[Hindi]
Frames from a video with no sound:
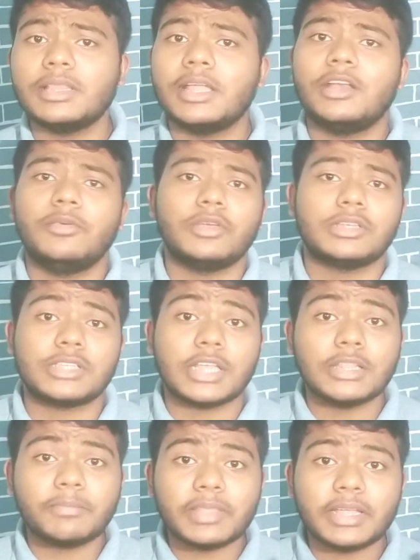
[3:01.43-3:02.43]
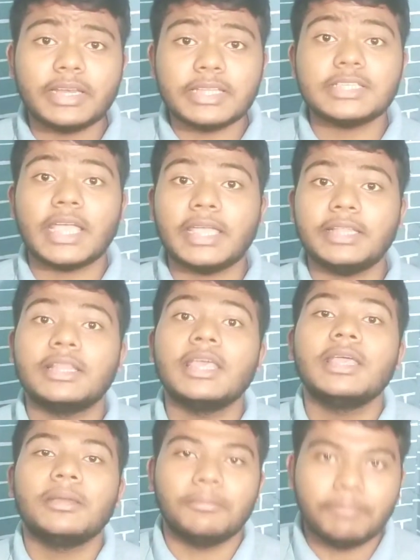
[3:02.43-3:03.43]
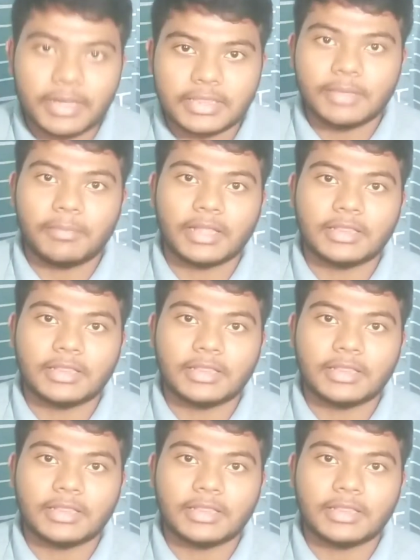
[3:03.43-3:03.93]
मिलते हैं अगले वीडियो के साथ तब तक के लिए जय हिंद बंदे